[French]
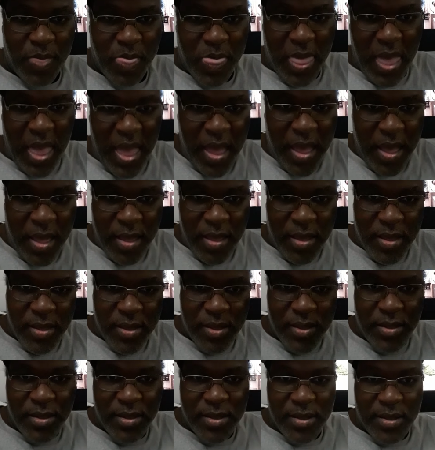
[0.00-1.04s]
Mais hein?
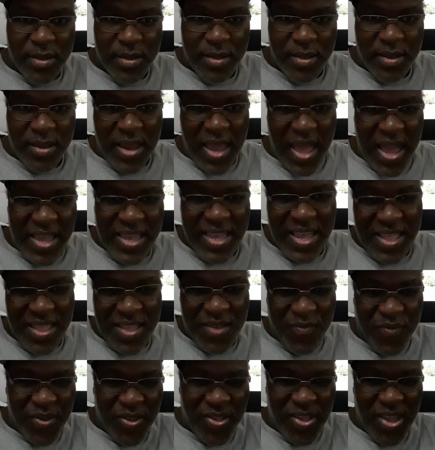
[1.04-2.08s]
Là, il y a des
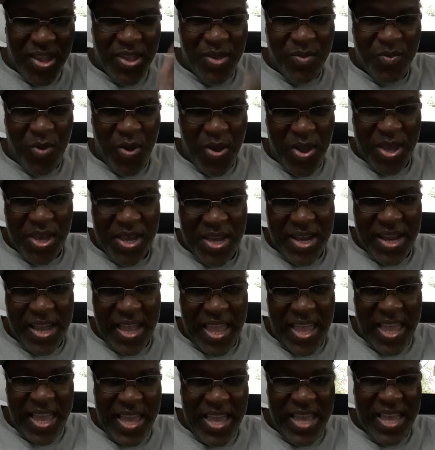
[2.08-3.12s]
Français qui m'ont
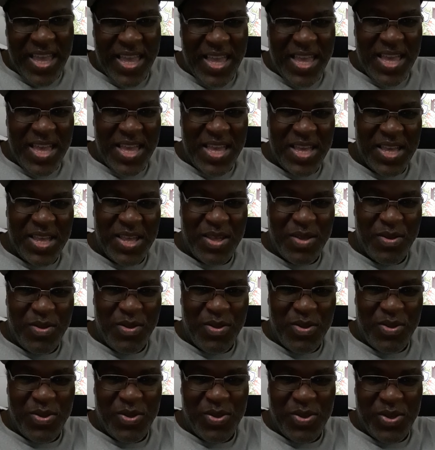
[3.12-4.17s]

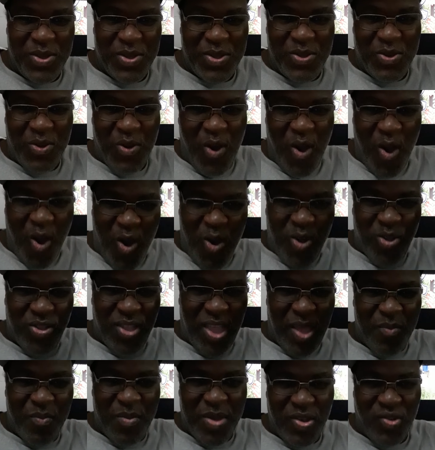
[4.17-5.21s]
écrit, oh,
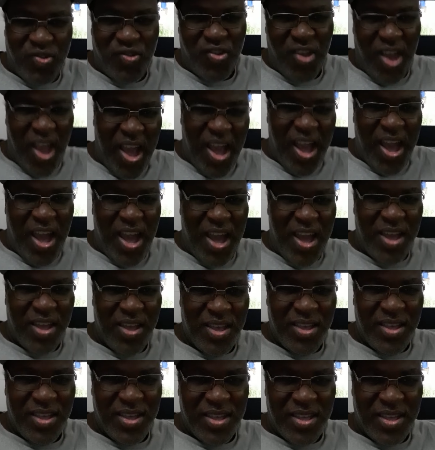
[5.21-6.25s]
t'es méchant,
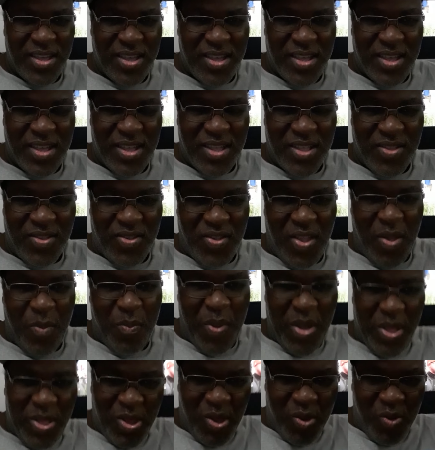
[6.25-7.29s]
tu sais
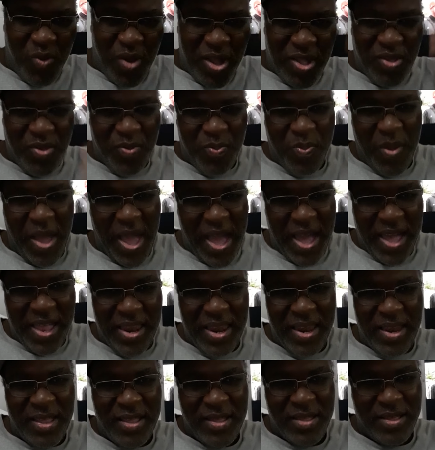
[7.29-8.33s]
pas de quoi tu
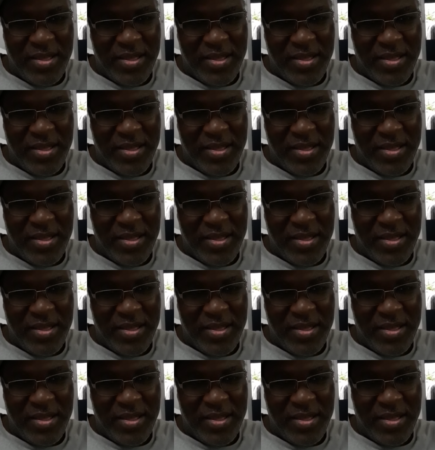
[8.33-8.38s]
parles.